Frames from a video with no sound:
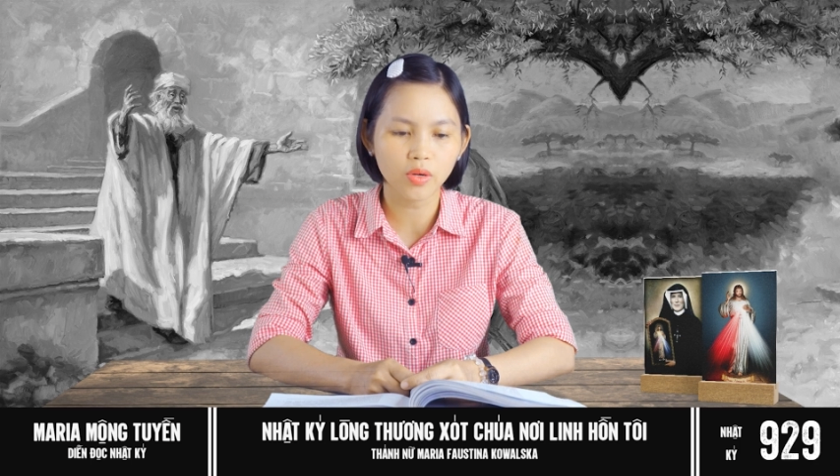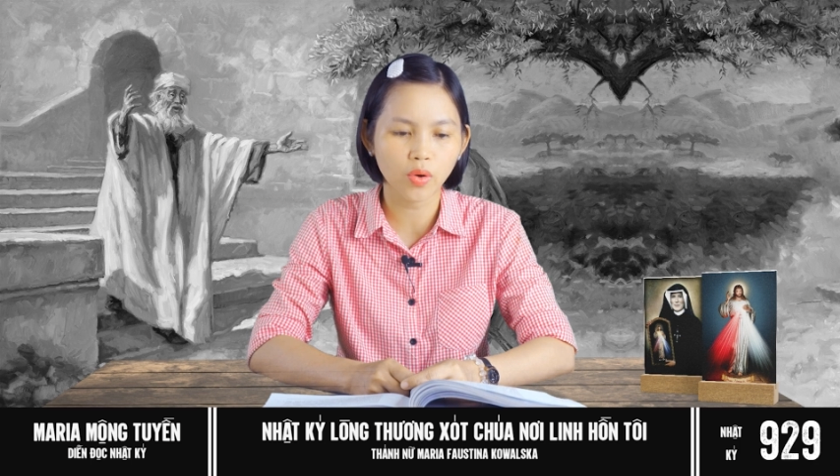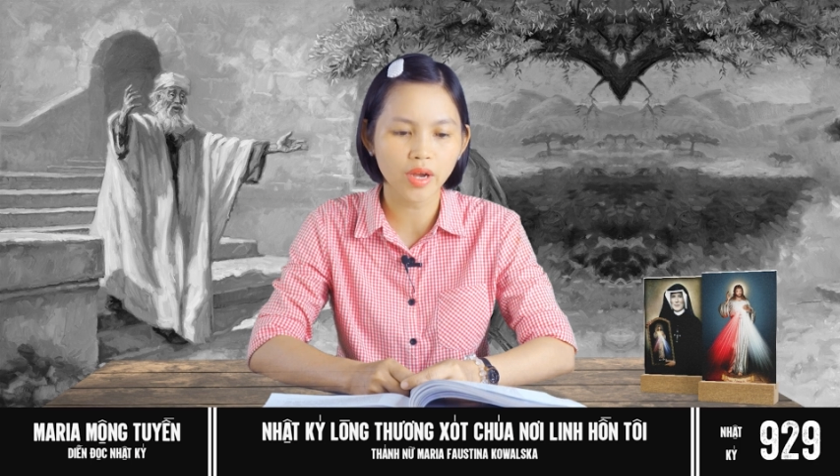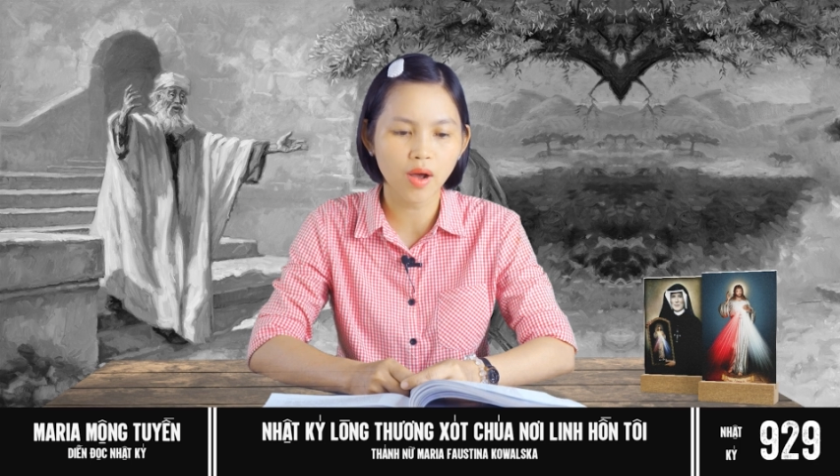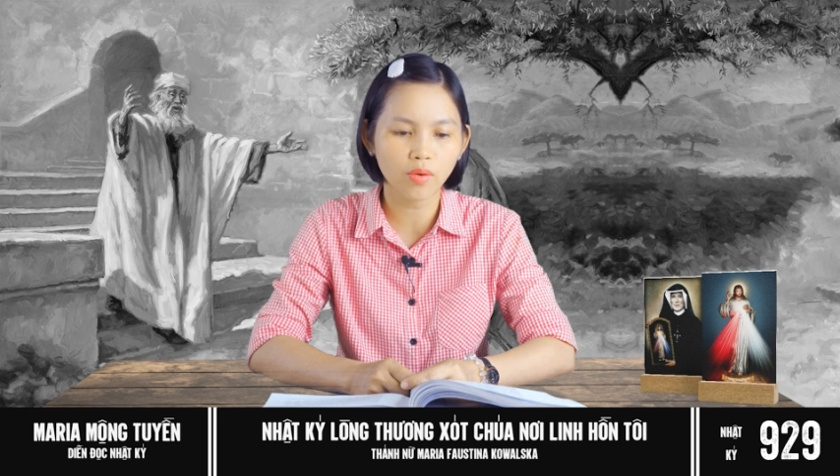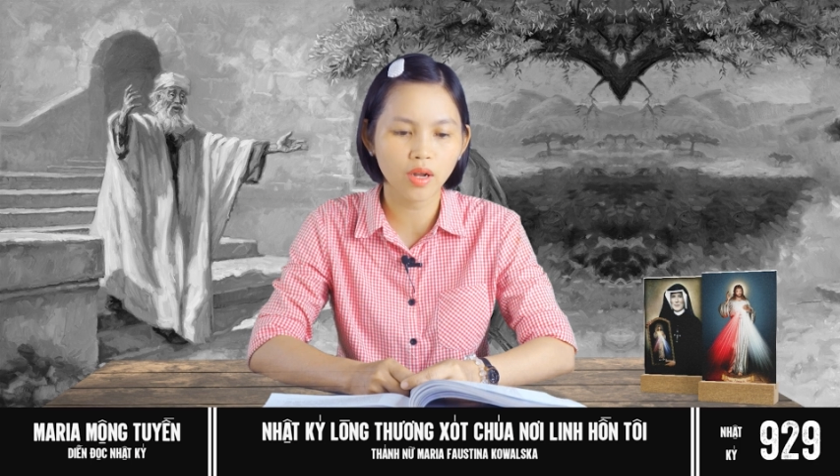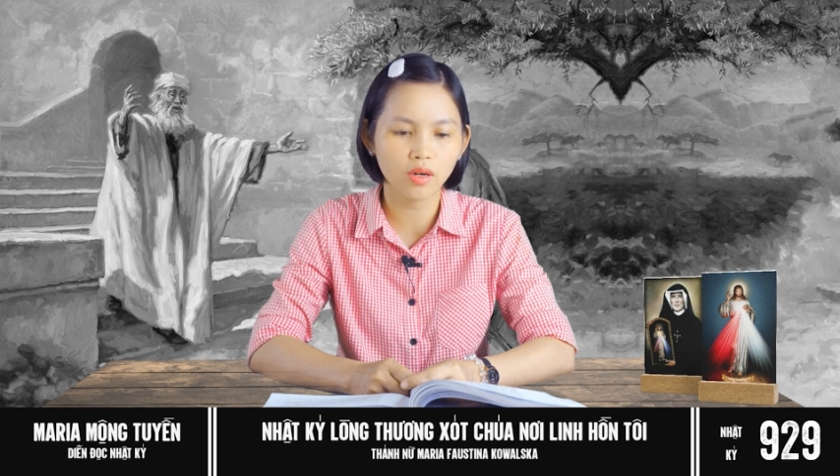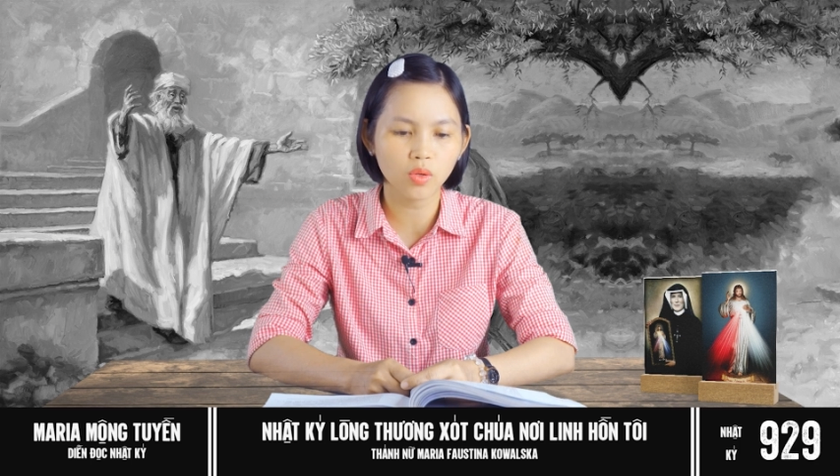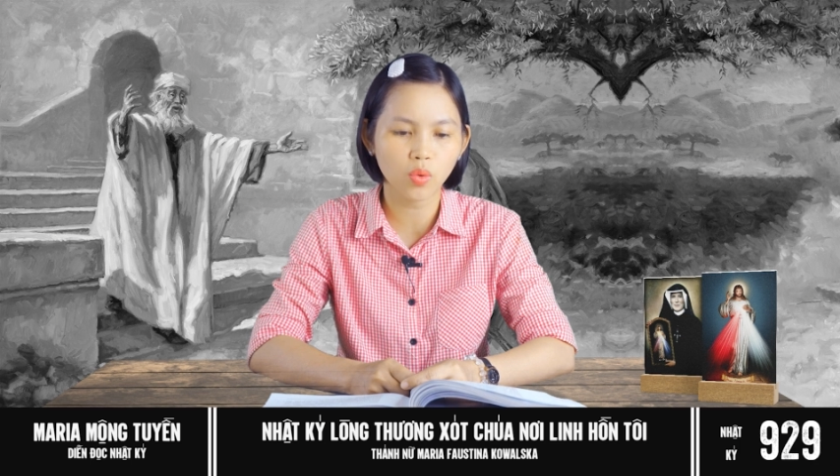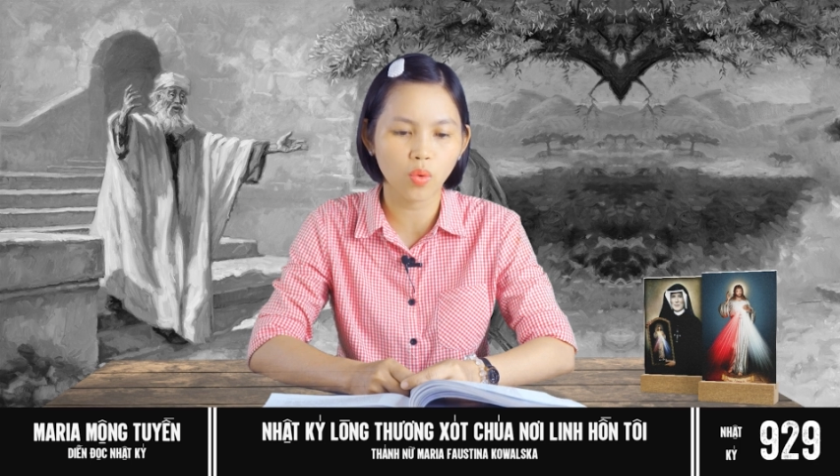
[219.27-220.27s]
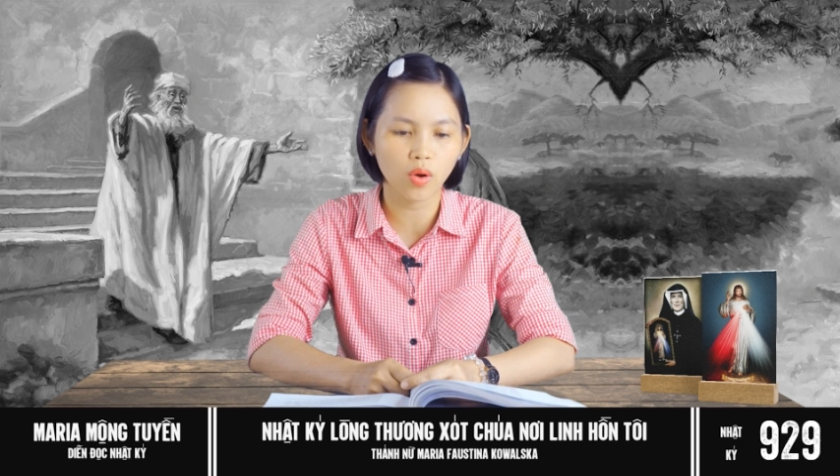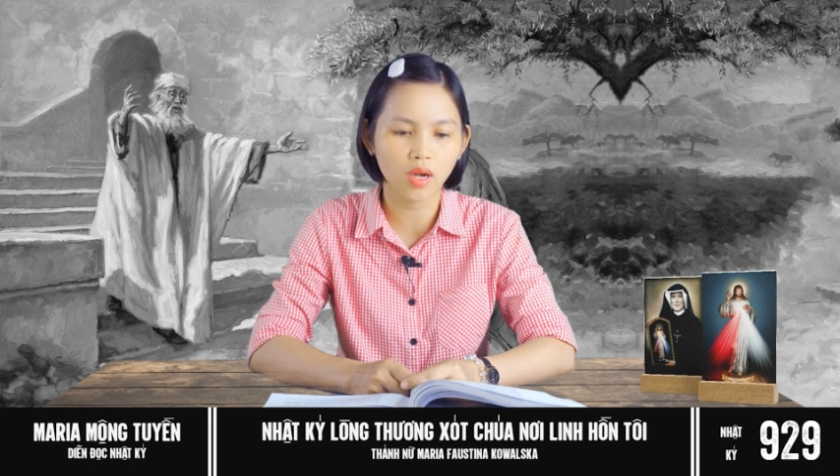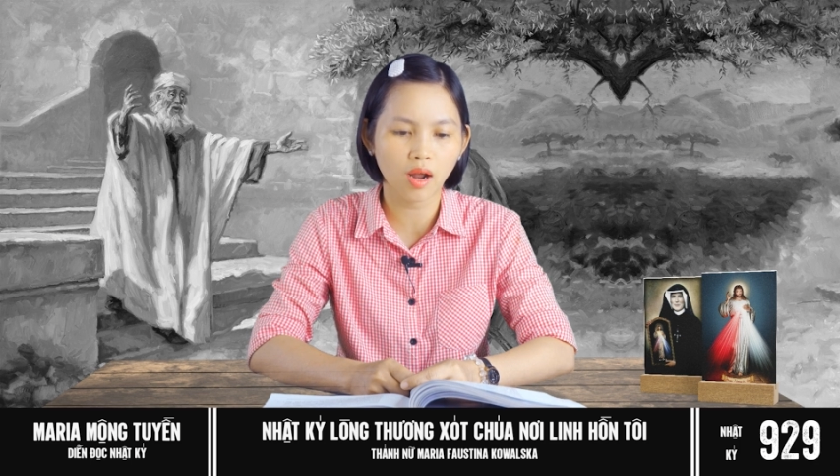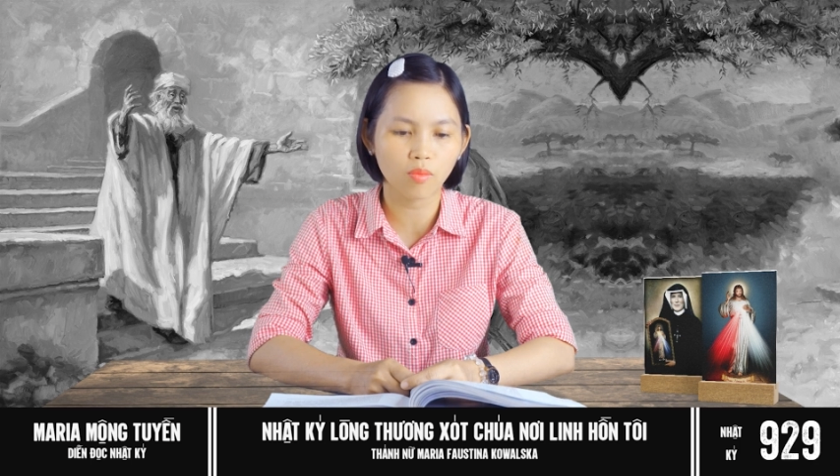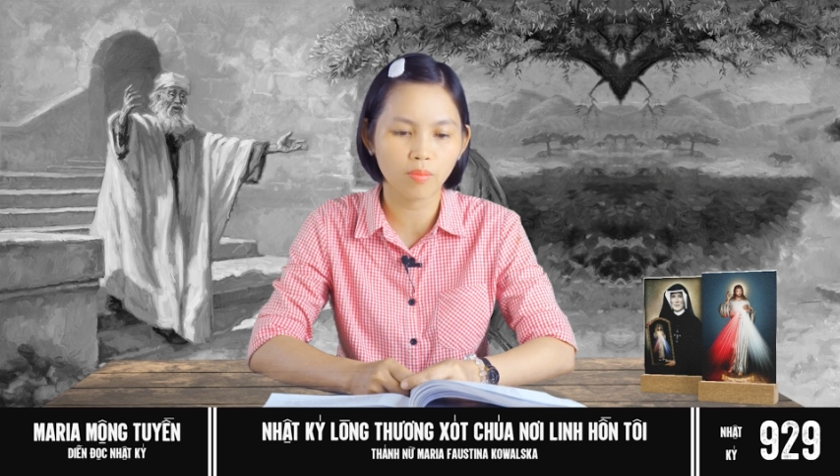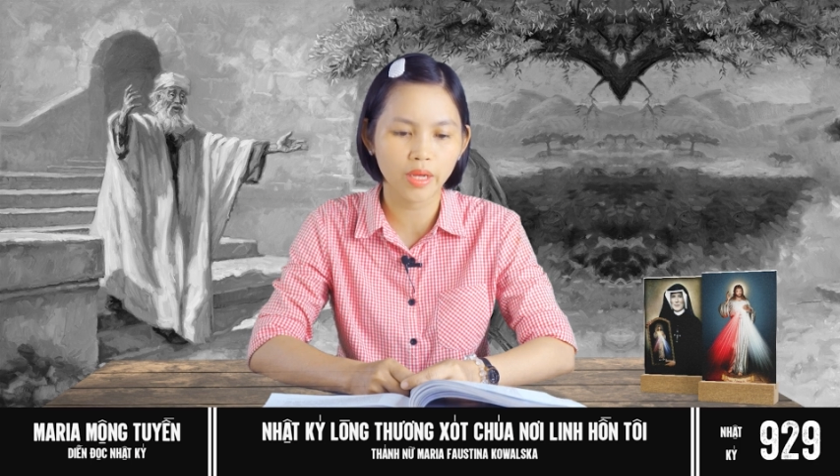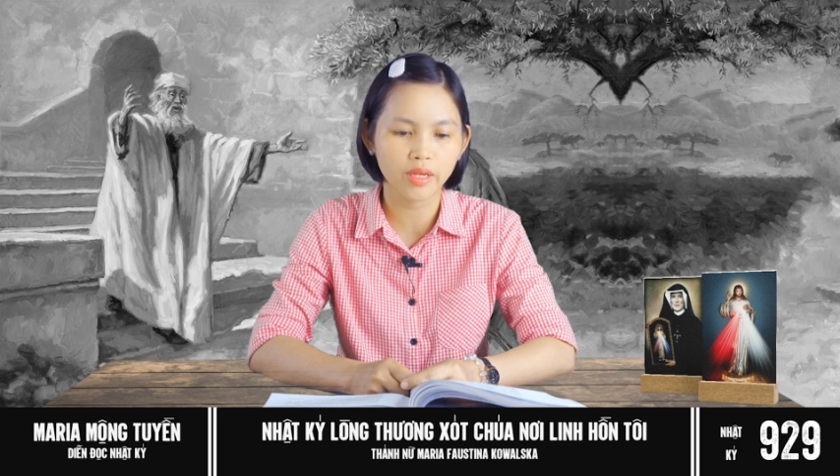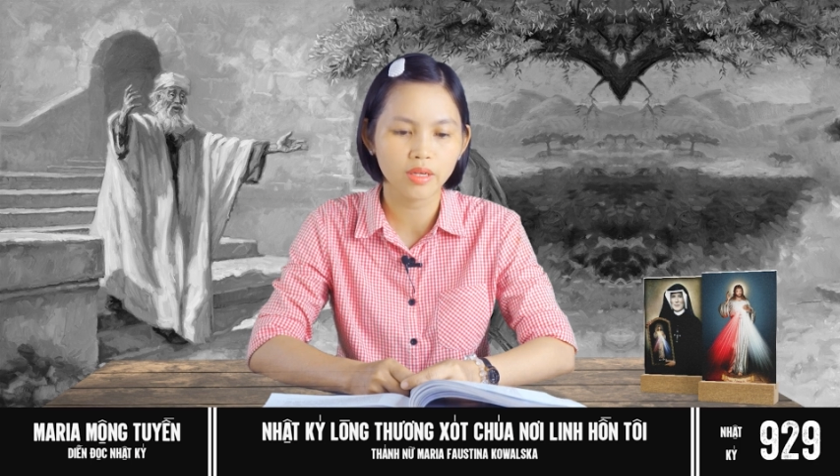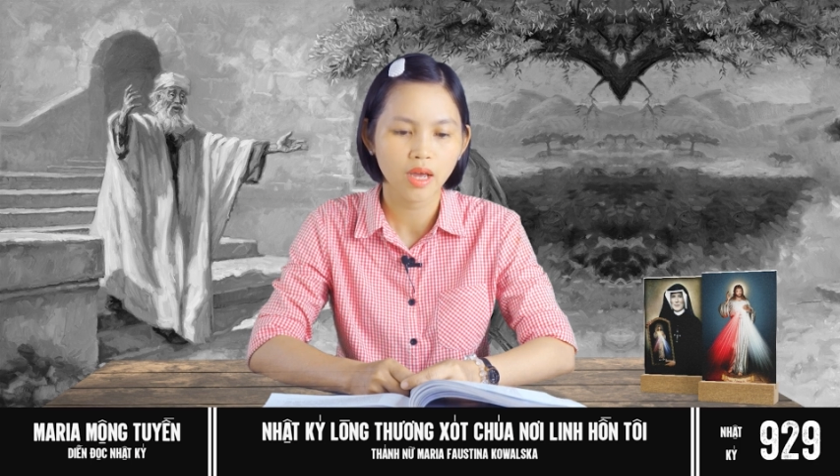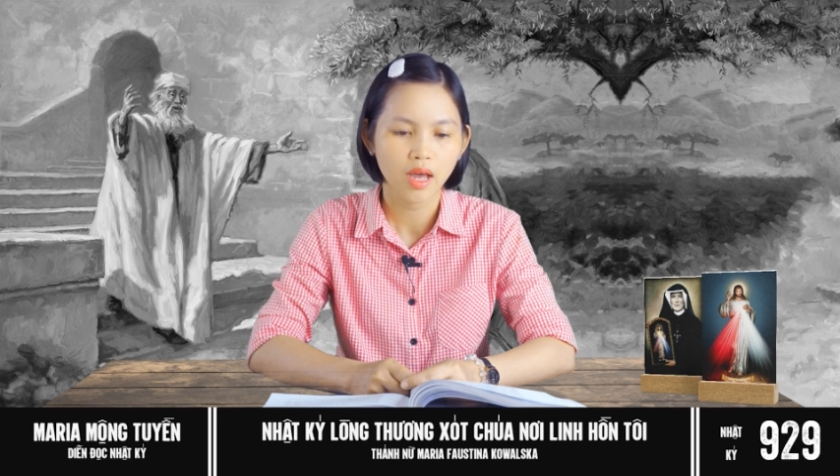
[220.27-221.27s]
nỗi đau đớn của lòng mình.